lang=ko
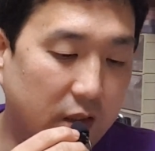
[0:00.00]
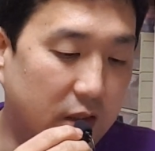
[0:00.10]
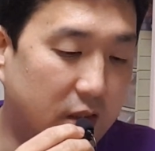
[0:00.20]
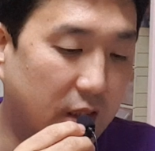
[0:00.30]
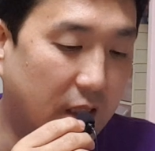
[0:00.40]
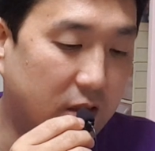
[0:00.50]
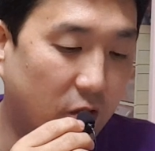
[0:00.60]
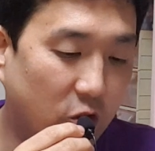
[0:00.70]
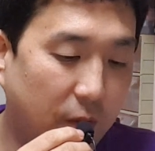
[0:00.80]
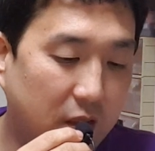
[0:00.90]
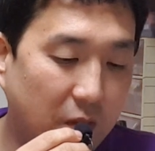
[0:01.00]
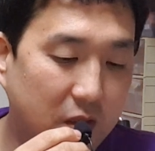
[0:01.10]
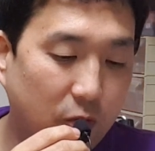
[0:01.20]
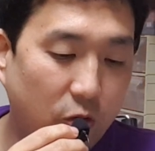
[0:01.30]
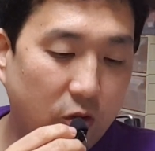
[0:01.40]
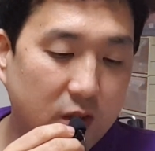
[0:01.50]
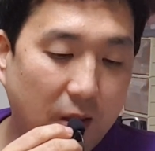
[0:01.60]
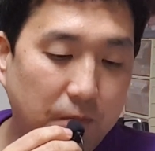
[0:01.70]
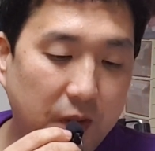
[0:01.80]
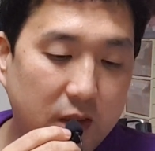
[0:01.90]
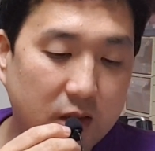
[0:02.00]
일제가 1935년 산미